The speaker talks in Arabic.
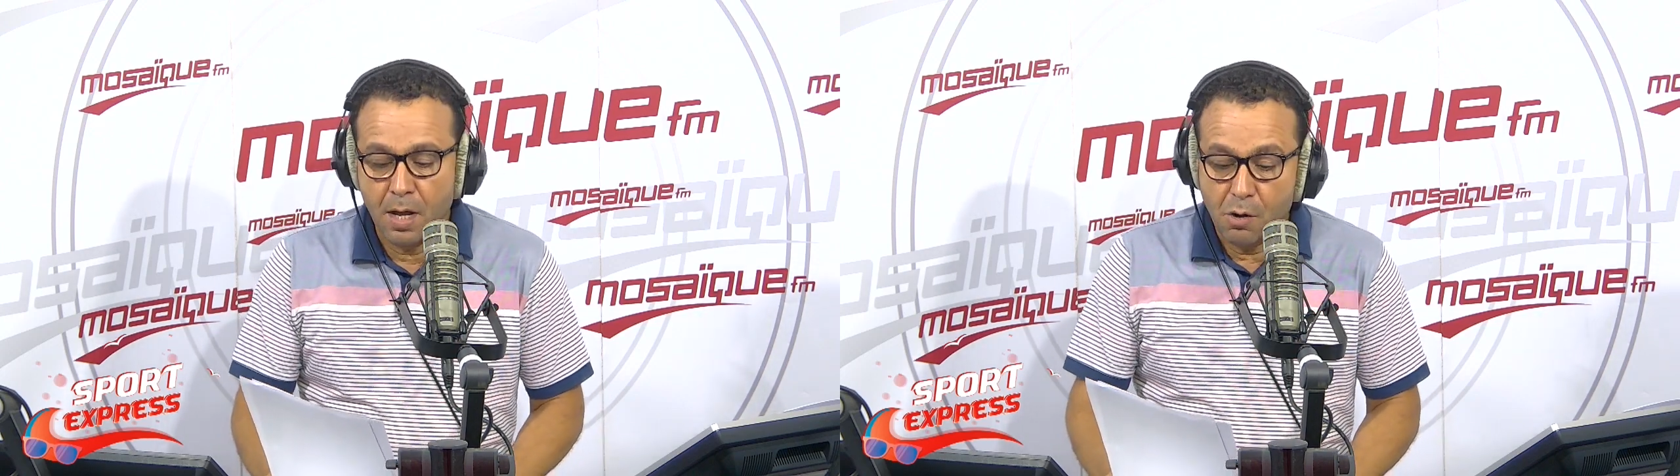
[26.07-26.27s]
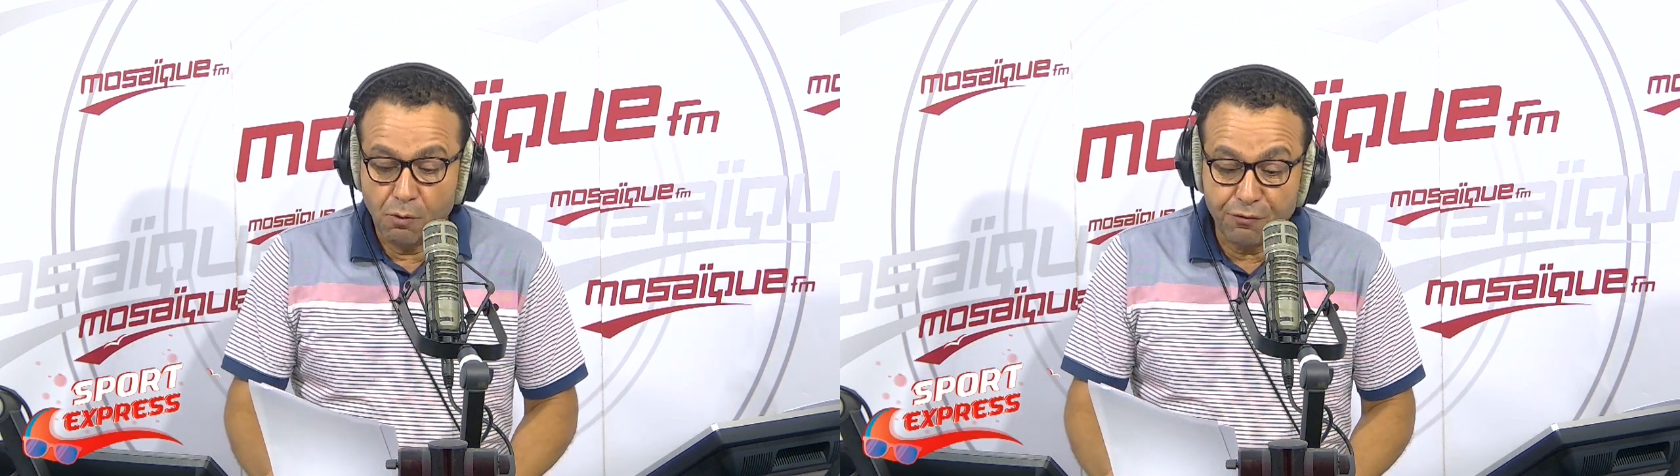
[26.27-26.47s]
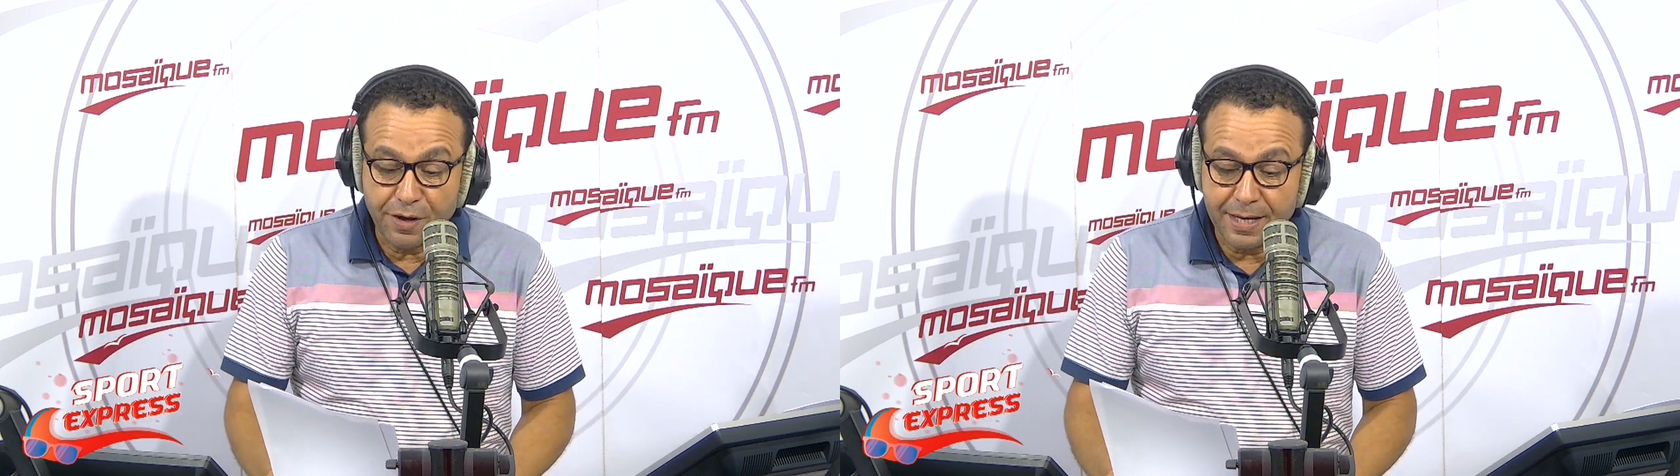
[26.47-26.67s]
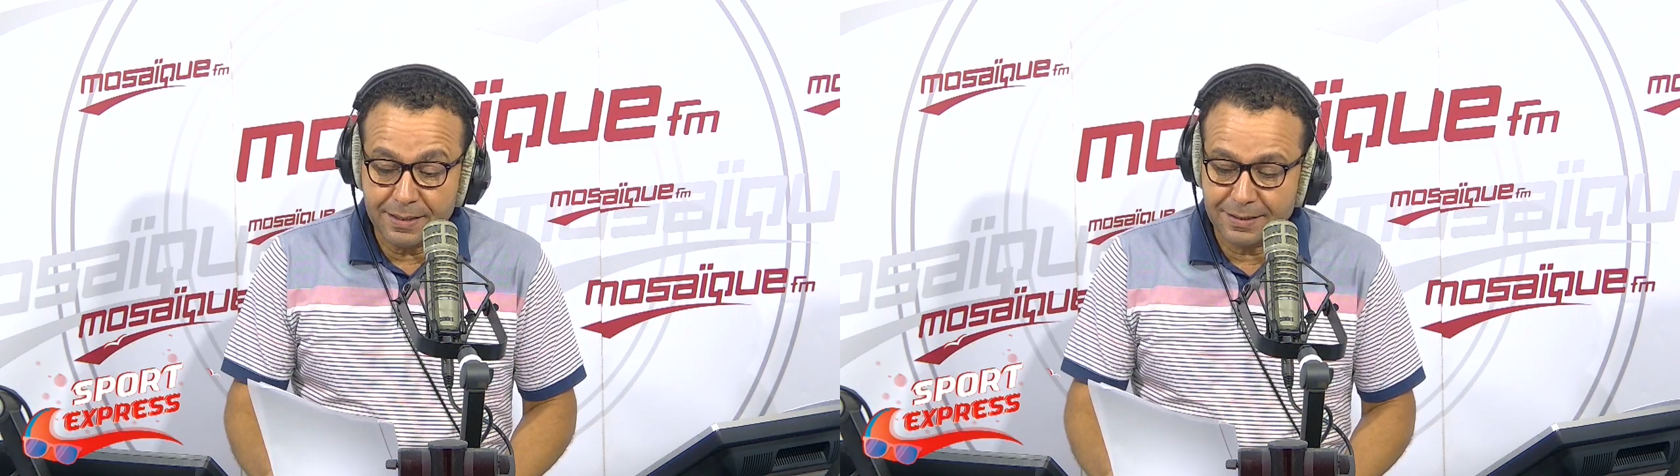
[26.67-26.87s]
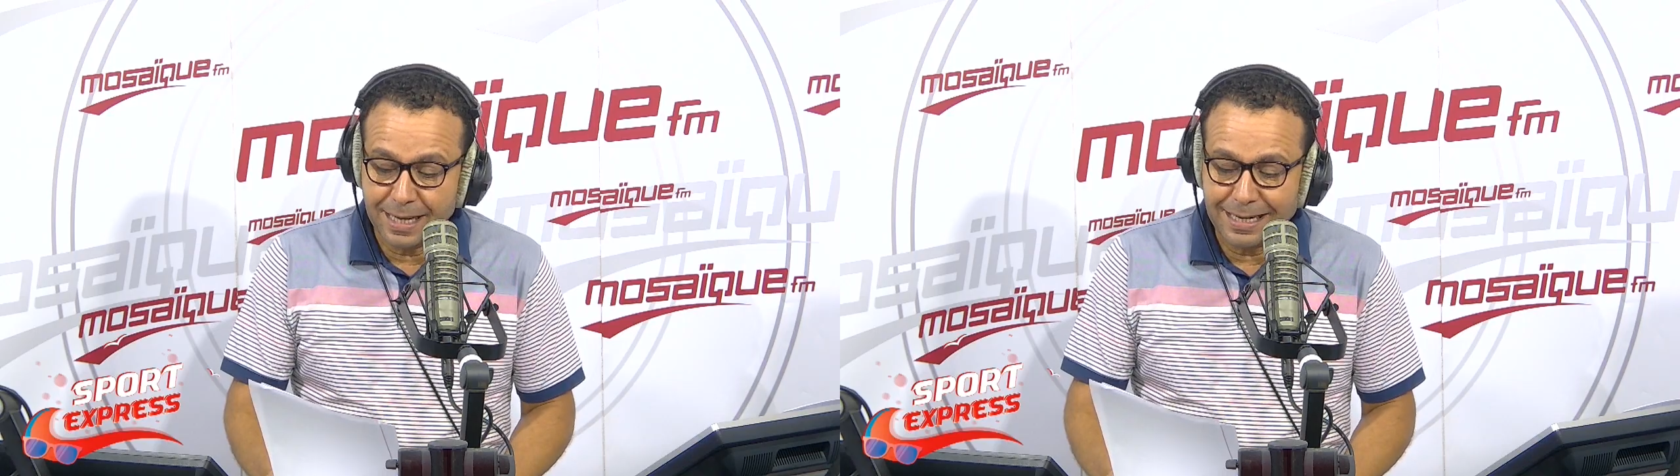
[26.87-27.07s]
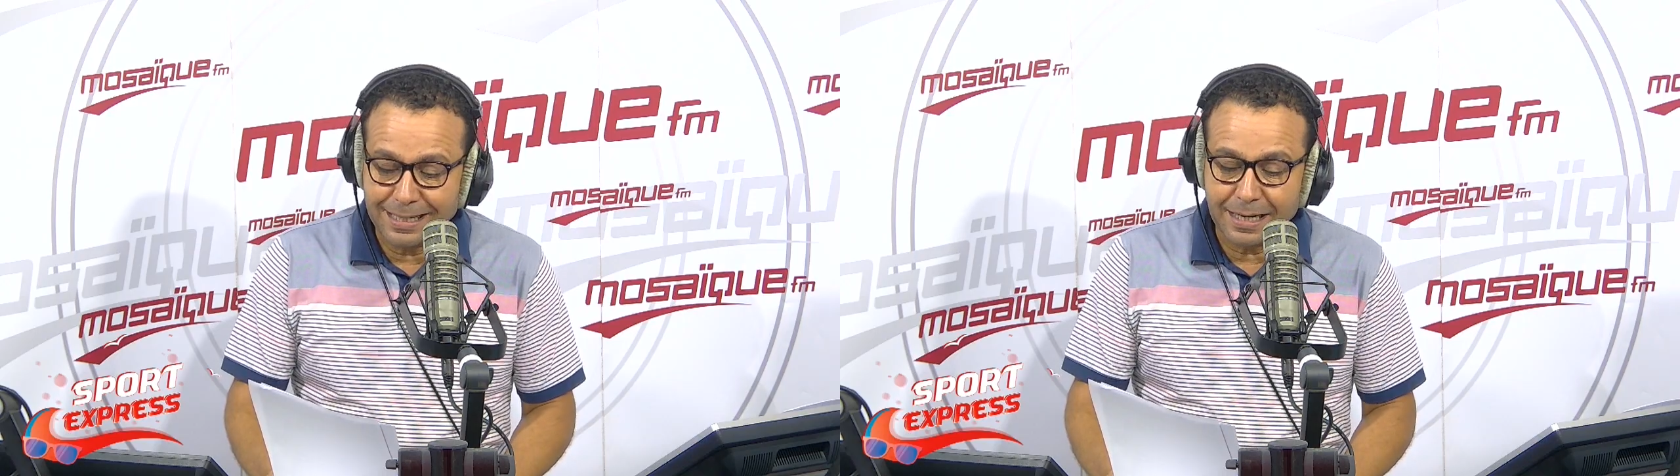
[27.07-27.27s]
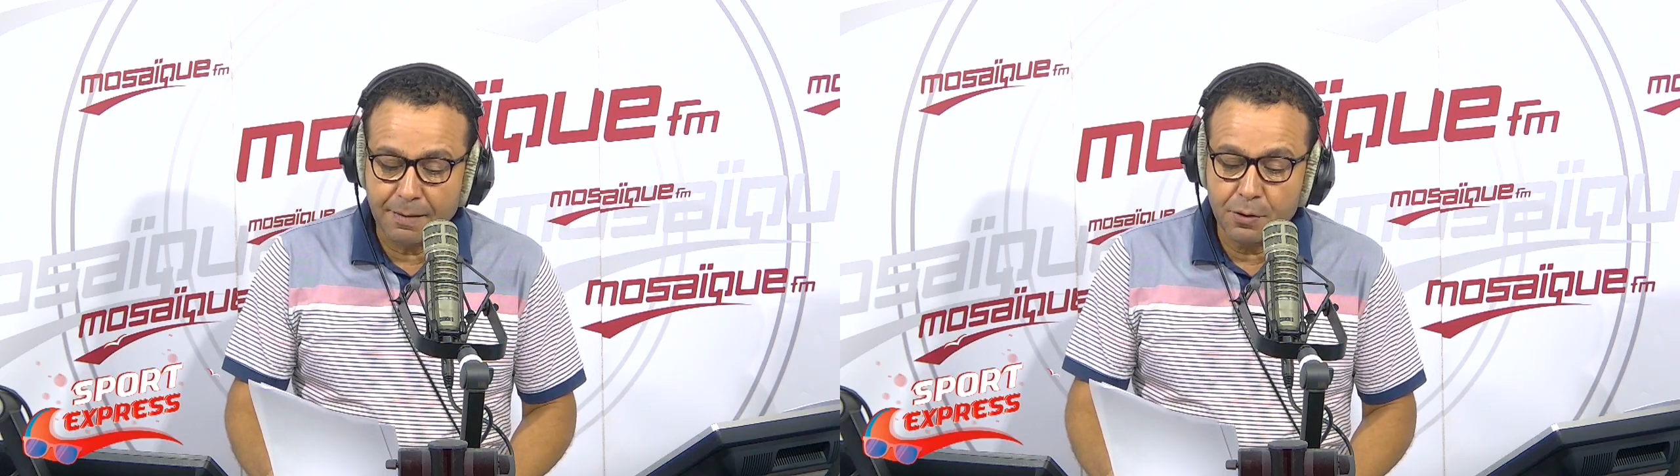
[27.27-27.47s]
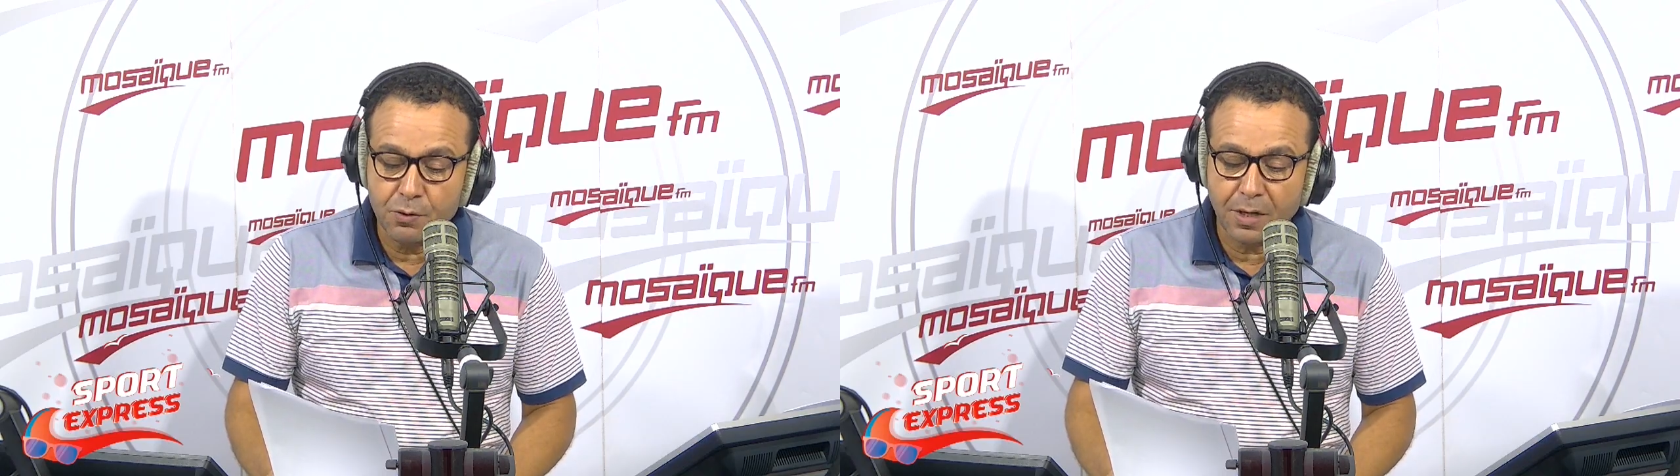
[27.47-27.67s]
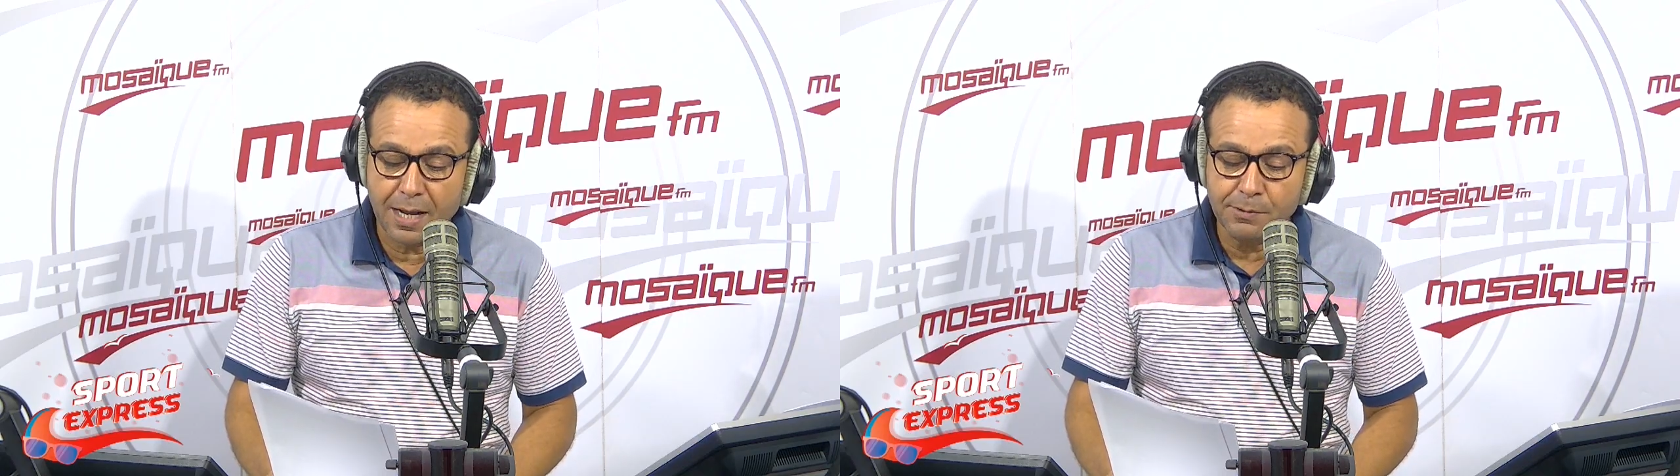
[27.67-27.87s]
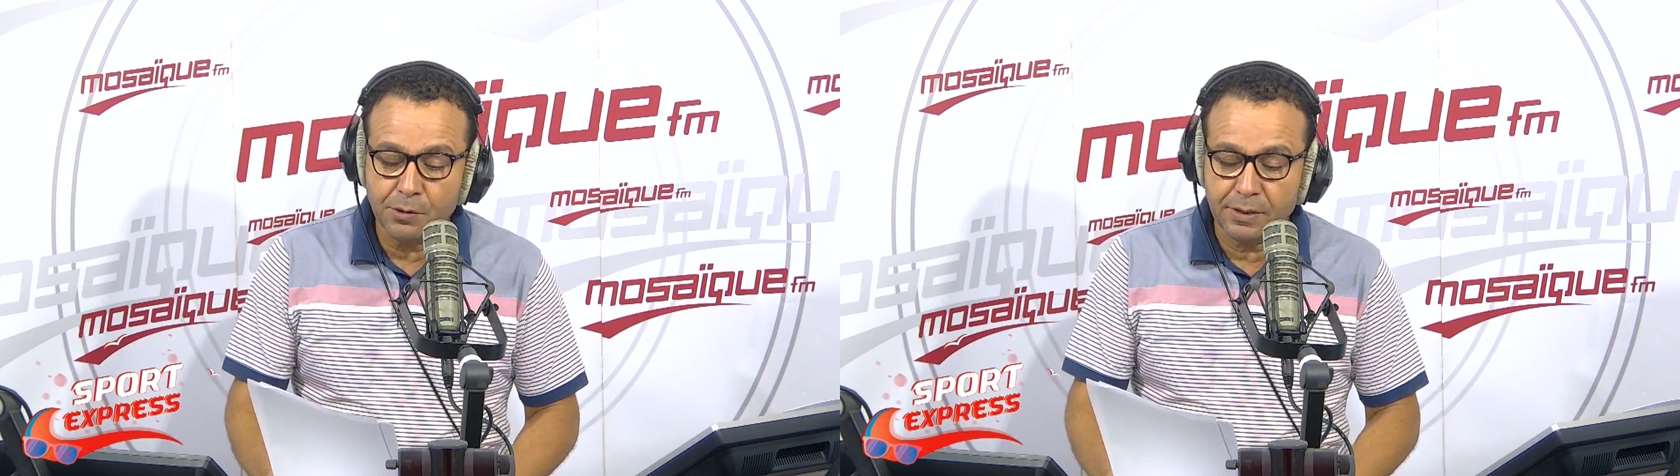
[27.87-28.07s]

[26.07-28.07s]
وفاز على الكاميرون 65